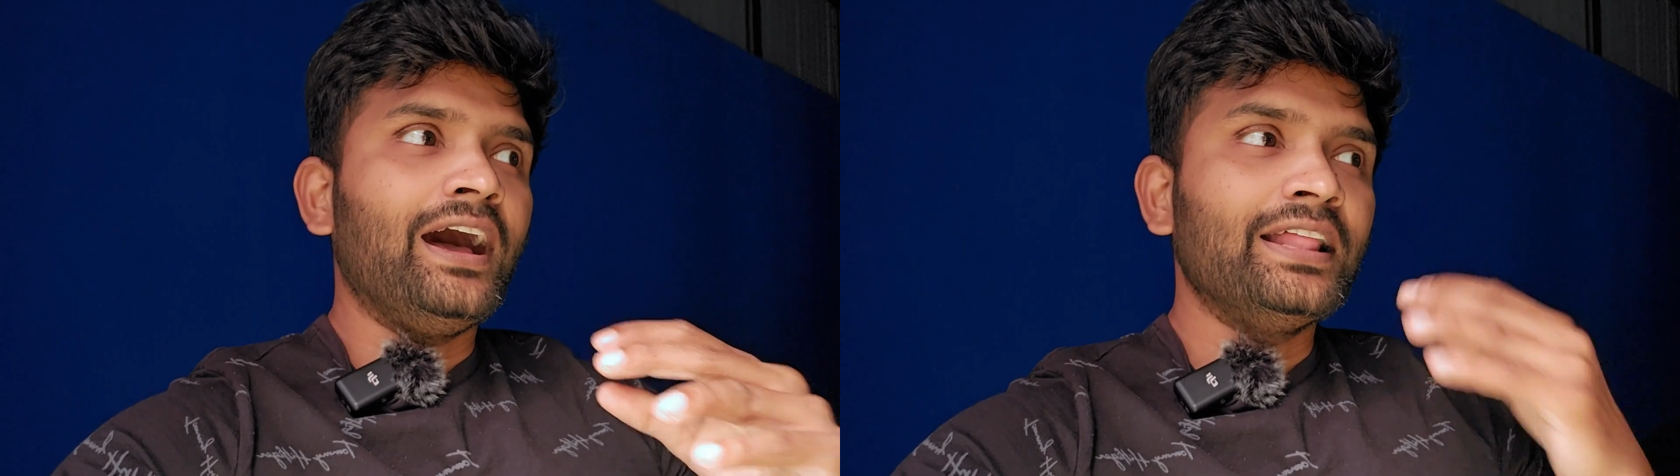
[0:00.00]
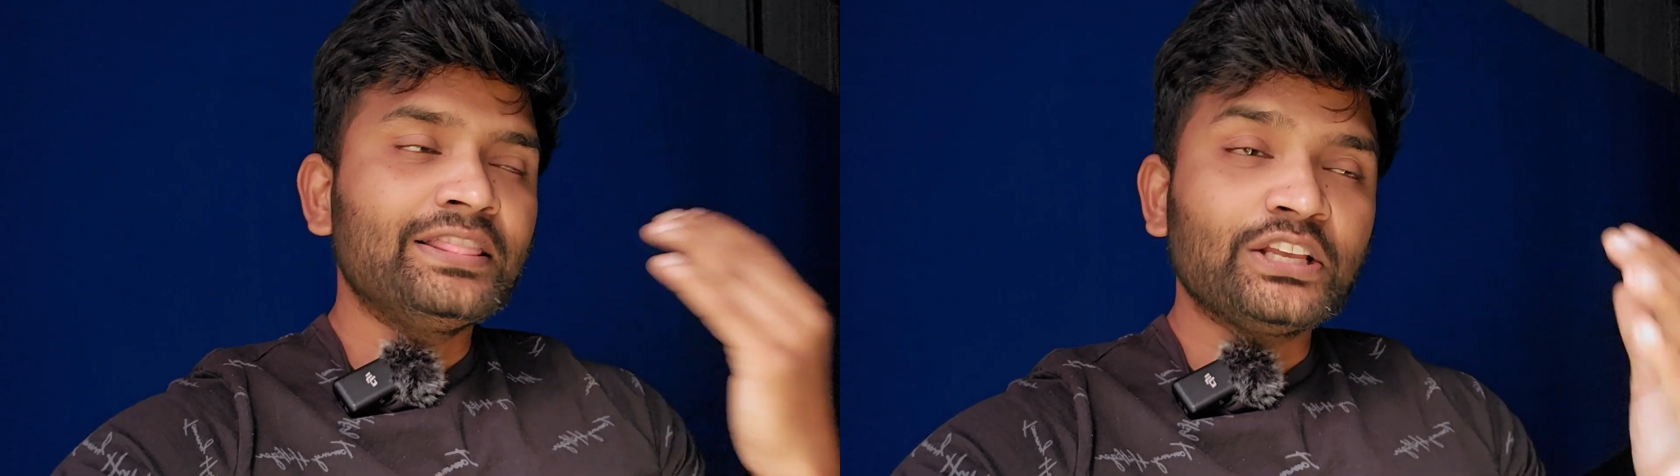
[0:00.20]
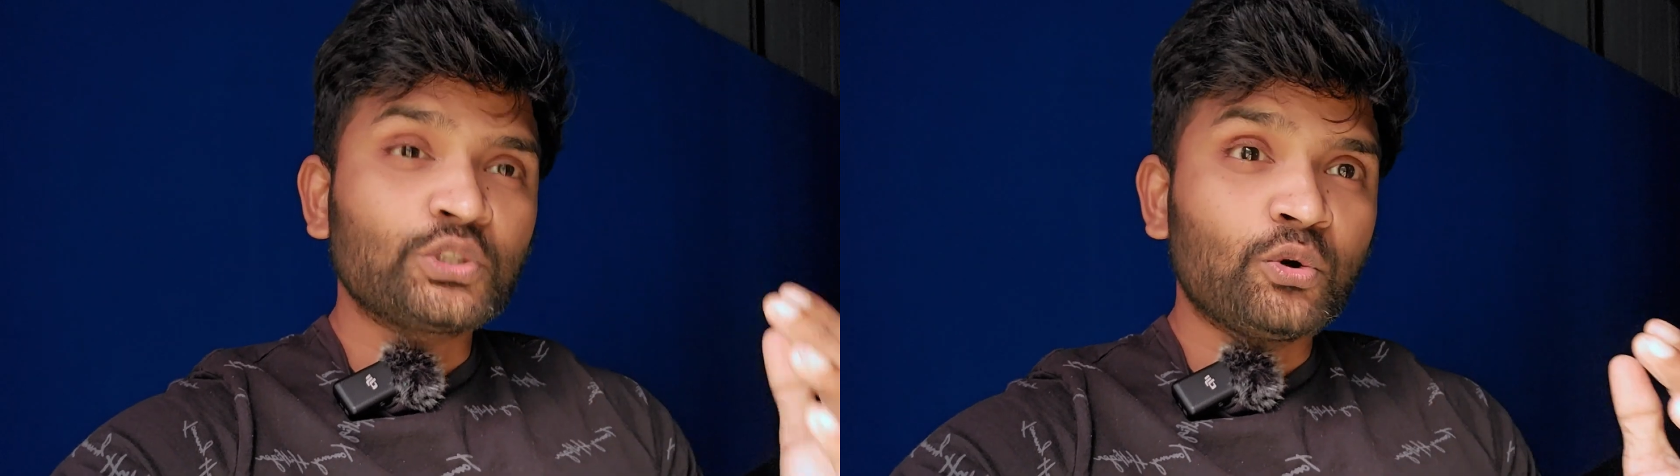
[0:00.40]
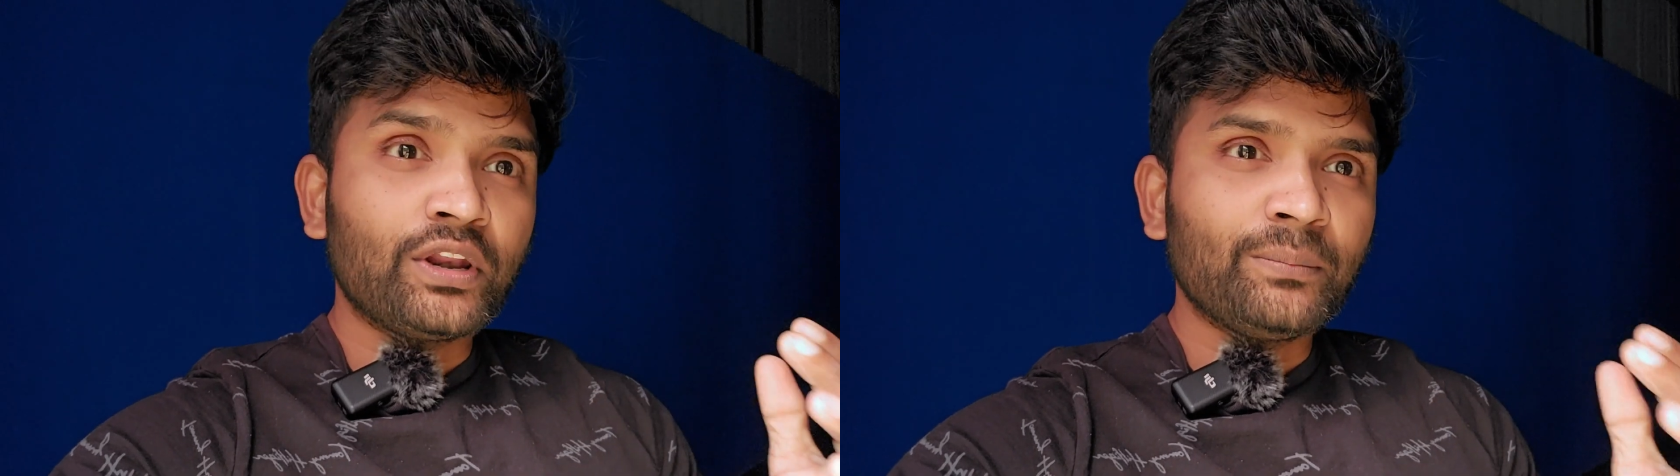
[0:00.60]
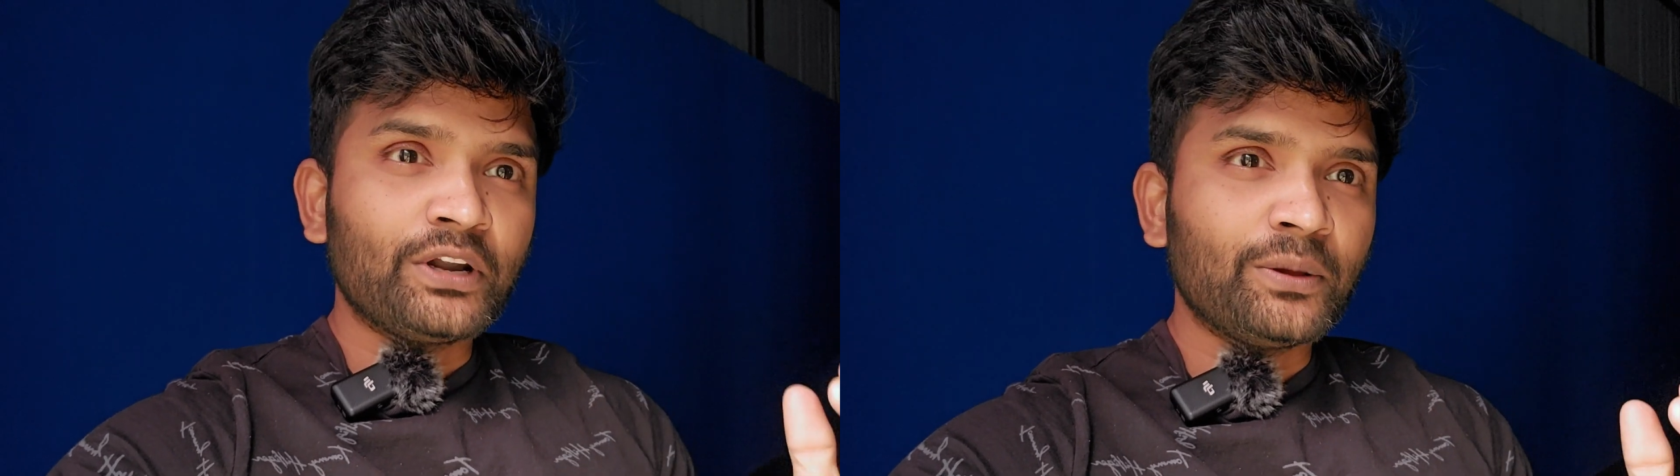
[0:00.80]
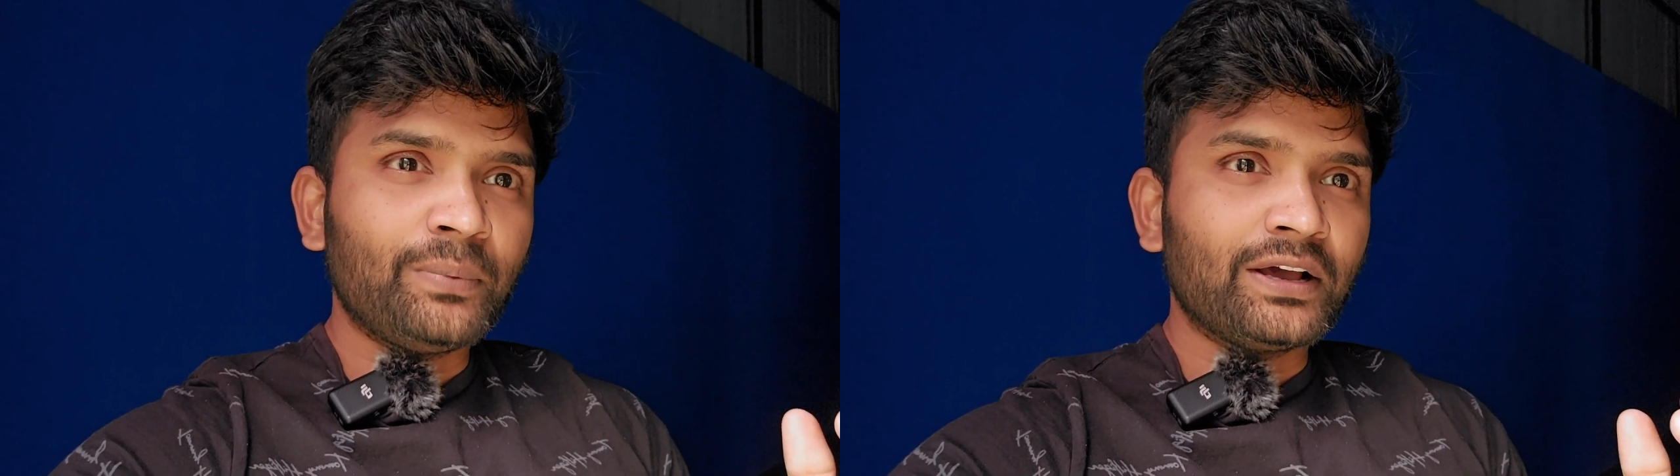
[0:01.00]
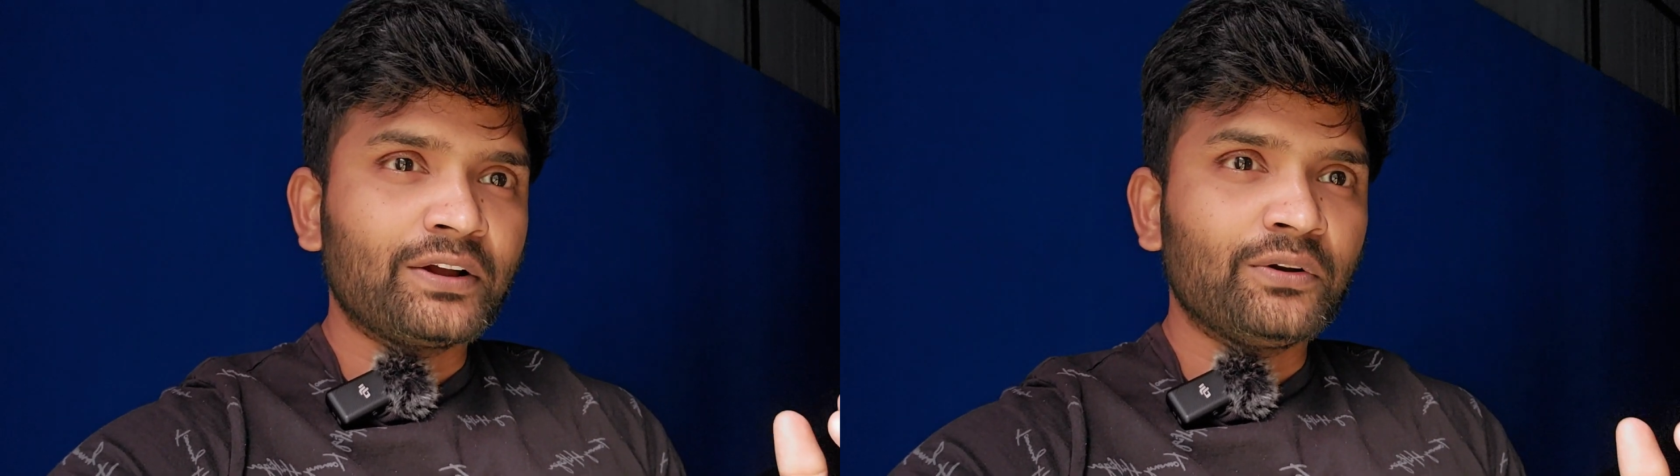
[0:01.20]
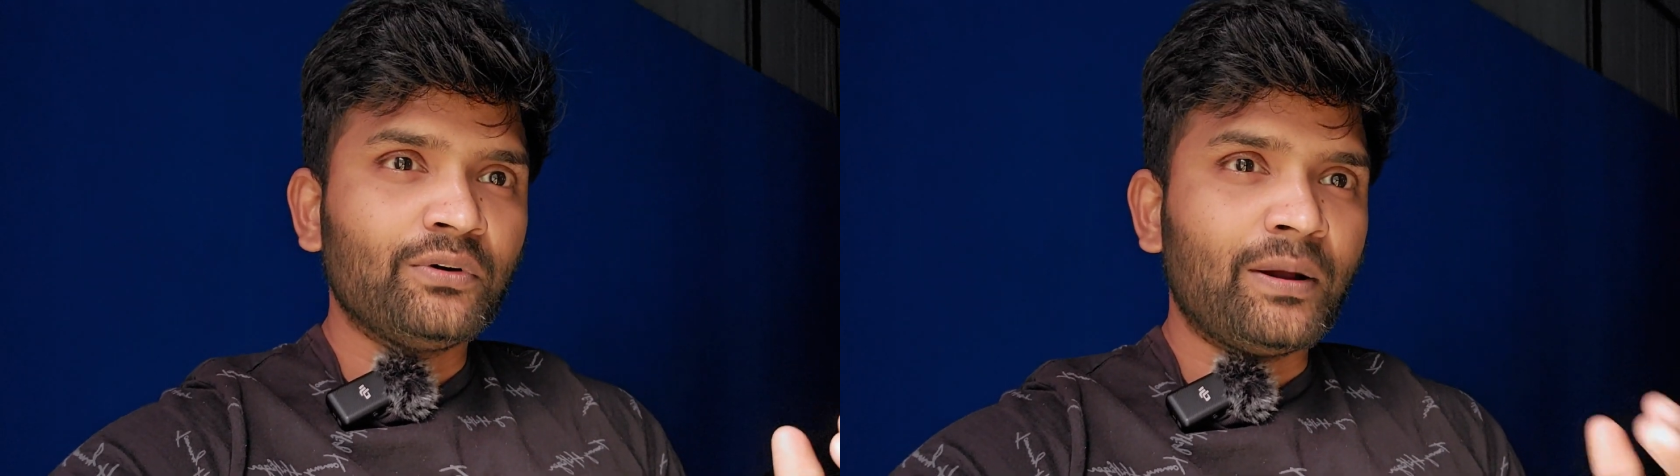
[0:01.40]
அந்த ஸ்டோரி மட்டும்
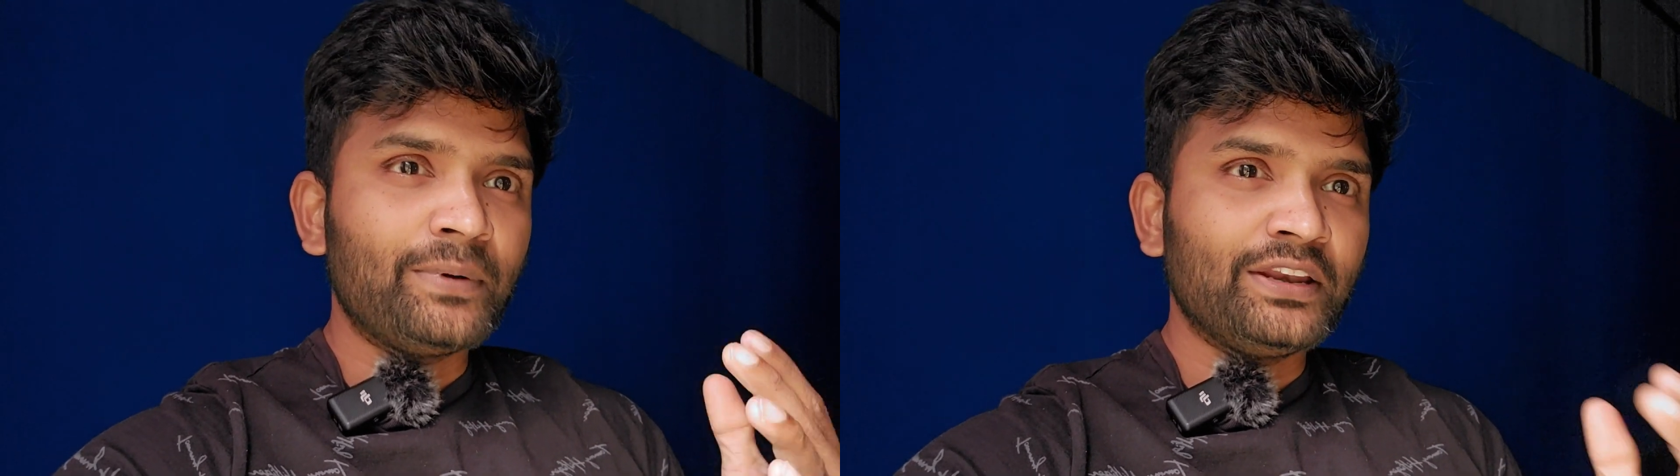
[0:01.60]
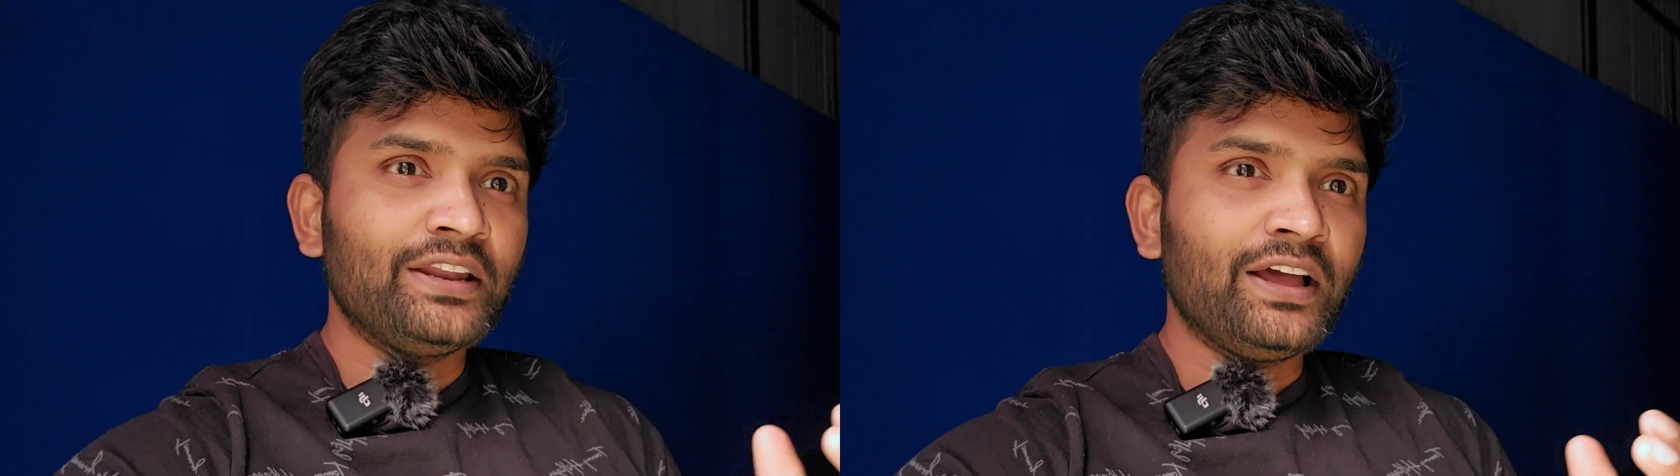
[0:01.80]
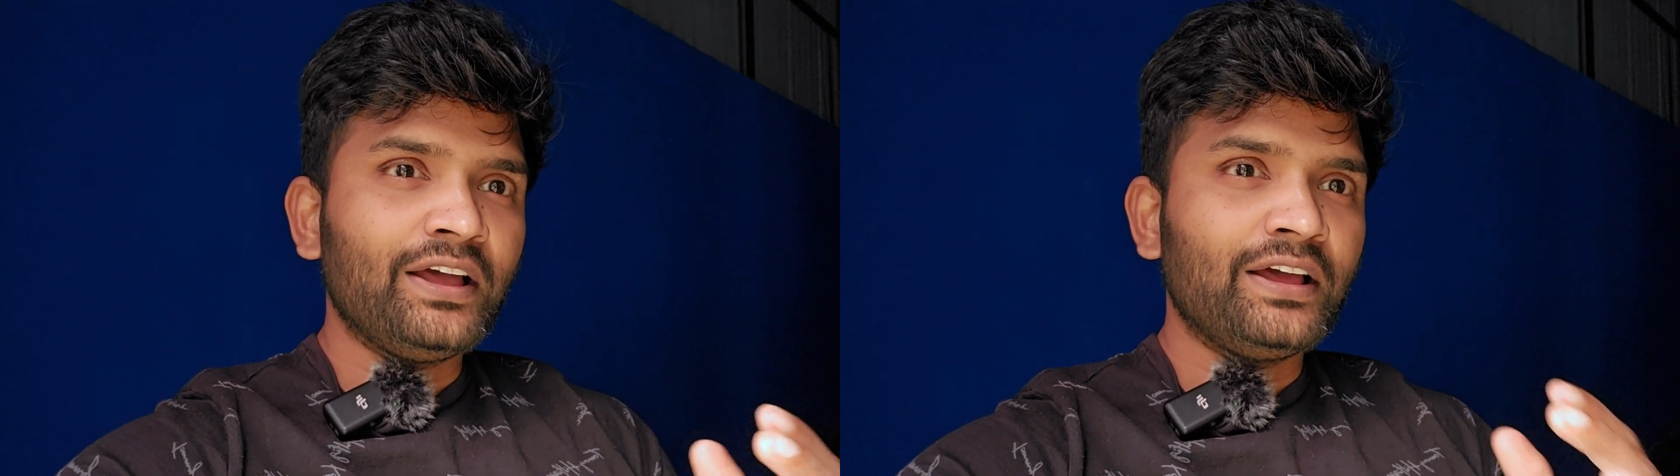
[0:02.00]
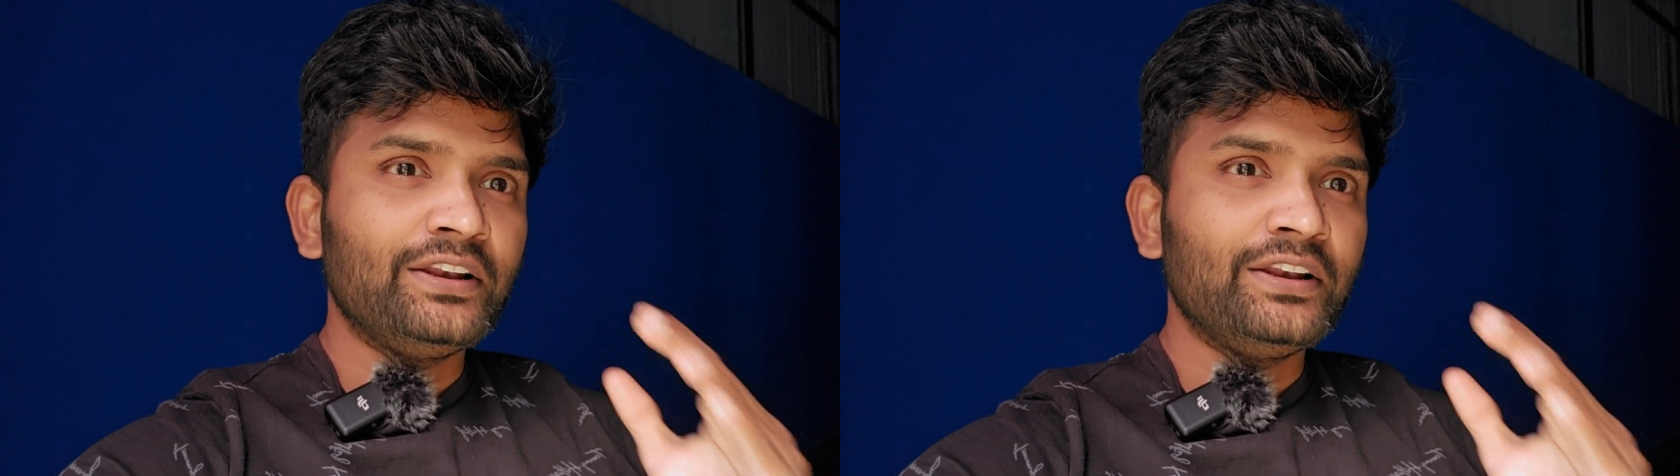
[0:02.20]
பார்க்கணும் அப்படின்னா